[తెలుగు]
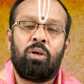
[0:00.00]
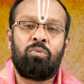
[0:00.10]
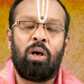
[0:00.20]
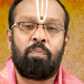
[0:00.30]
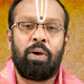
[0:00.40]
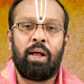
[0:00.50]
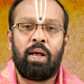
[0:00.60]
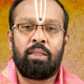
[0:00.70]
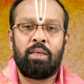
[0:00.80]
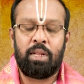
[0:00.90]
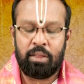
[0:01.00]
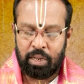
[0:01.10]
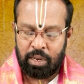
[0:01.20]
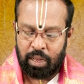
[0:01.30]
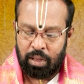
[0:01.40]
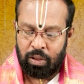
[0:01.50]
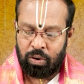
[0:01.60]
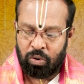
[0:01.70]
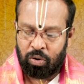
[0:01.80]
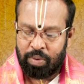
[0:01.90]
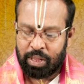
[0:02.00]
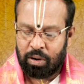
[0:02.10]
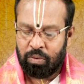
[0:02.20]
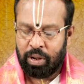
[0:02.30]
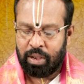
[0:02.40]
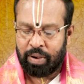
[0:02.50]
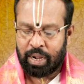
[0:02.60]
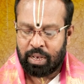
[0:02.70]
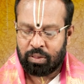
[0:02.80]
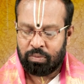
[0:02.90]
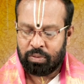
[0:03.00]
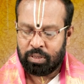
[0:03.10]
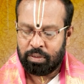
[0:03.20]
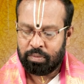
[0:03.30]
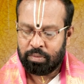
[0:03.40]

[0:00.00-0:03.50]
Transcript: స్వల్పంగా చిన్న చిన్న రుగ్మతలు ఉండే అవకాశం ఉంది